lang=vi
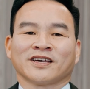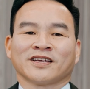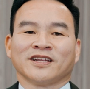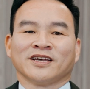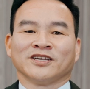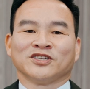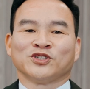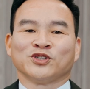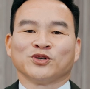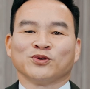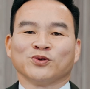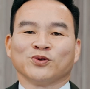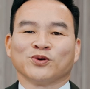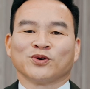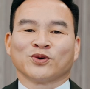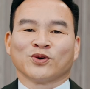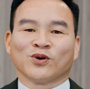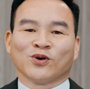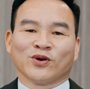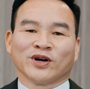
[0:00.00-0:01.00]
để chịu
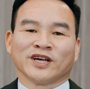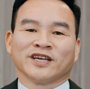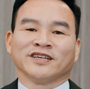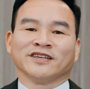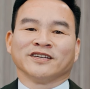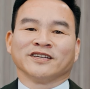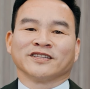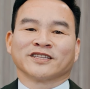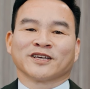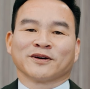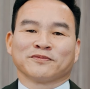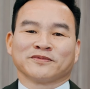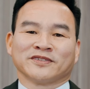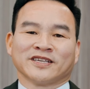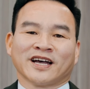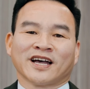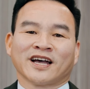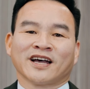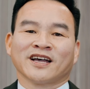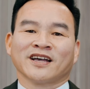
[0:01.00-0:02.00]
khổ hình thập
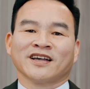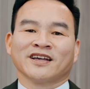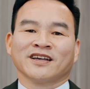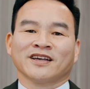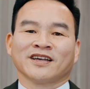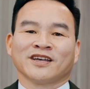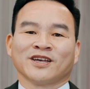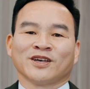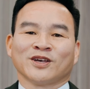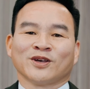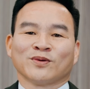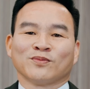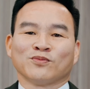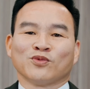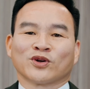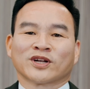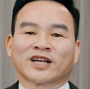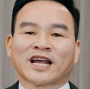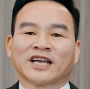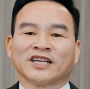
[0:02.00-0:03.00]
giá
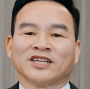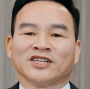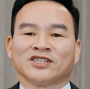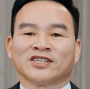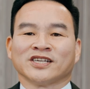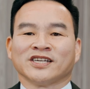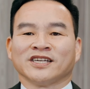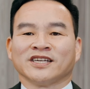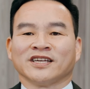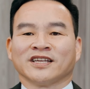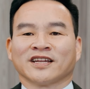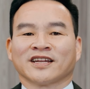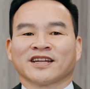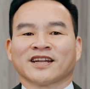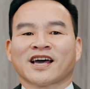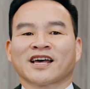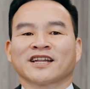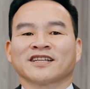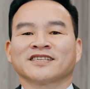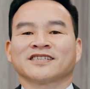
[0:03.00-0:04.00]
một hành trình
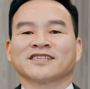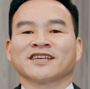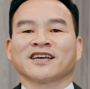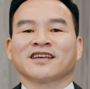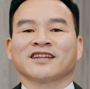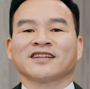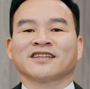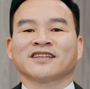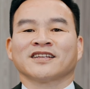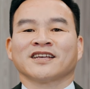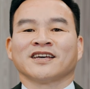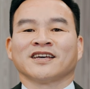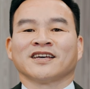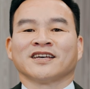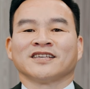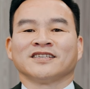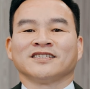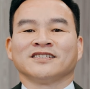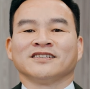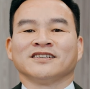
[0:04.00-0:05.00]
đan xen
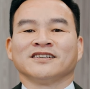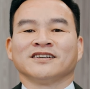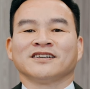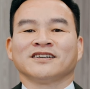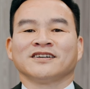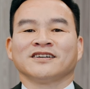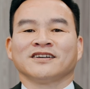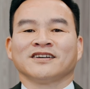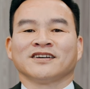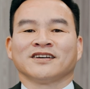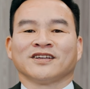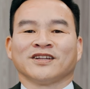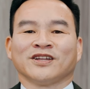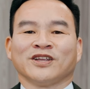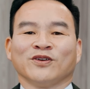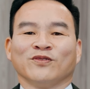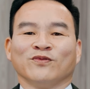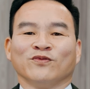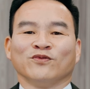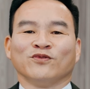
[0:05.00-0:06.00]
giữa
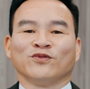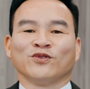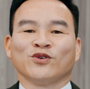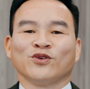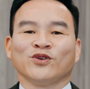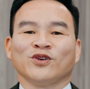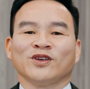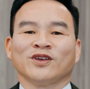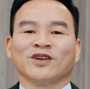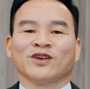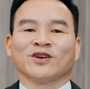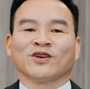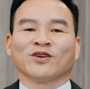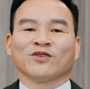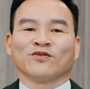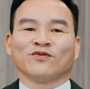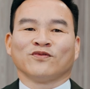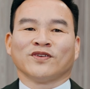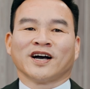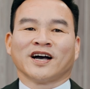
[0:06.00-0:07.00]
niềm vui
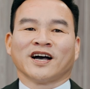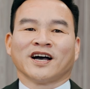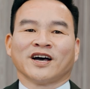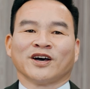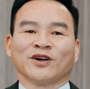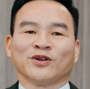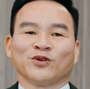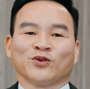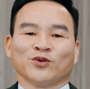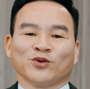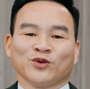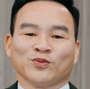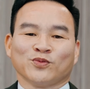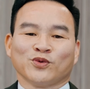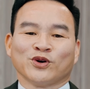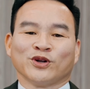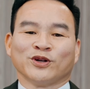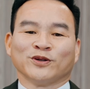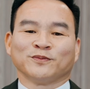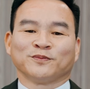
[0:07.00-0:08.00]
và nỗi
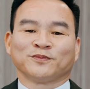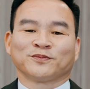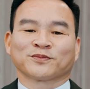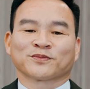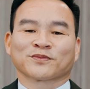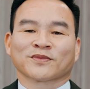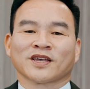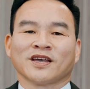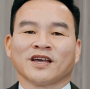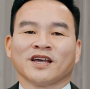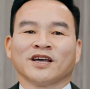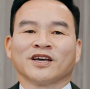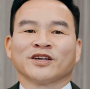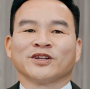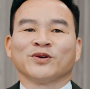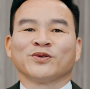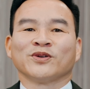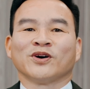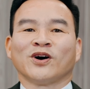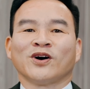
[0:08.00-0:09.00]
buồn.
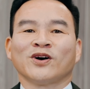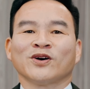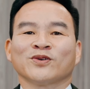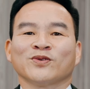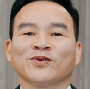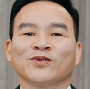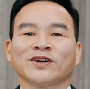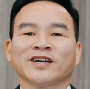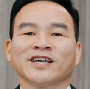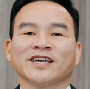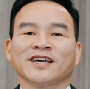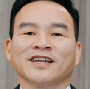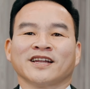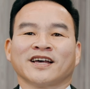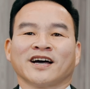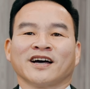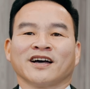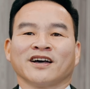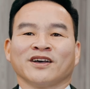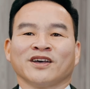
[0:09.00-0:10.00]
Điều đó cũng có nghĩa
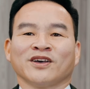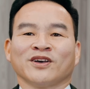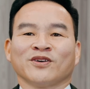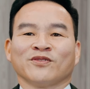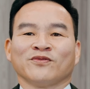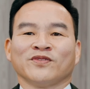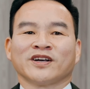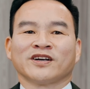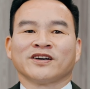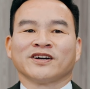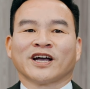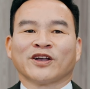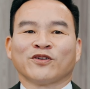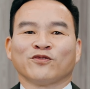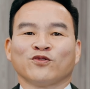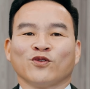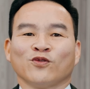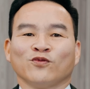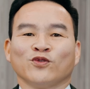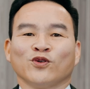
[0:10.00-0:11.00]
là việc cử hành
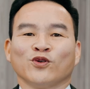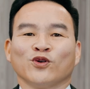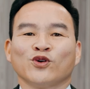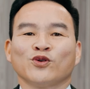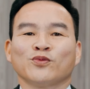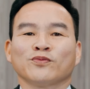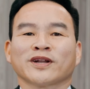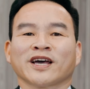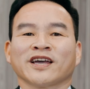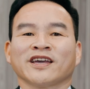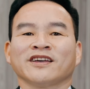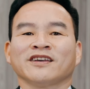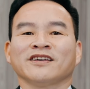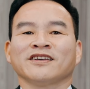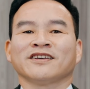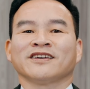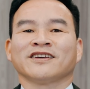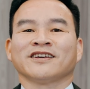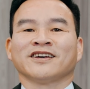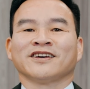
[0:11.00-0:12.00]
phụng vụ hôm nay
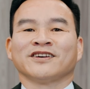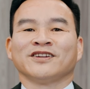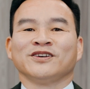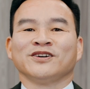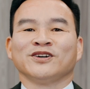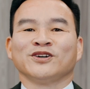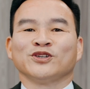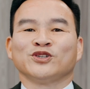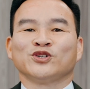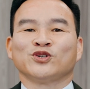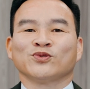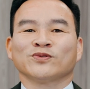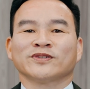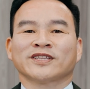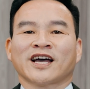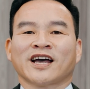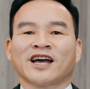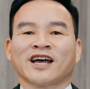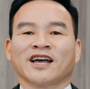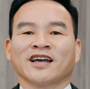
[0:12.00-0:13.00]
đưa chúng
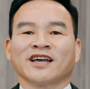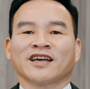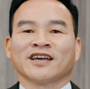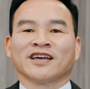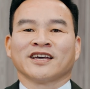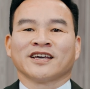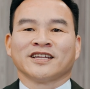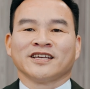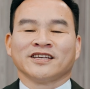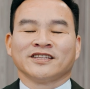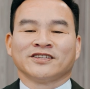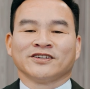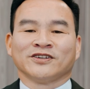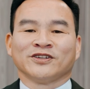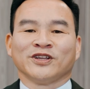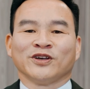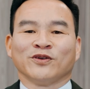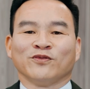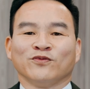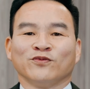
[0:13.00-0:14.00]
ta đi từ
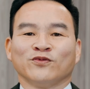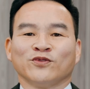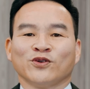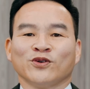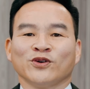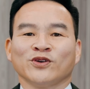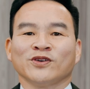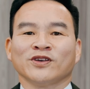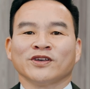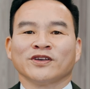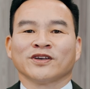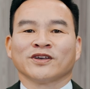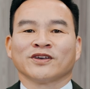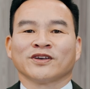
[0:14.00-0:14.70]
niềm vui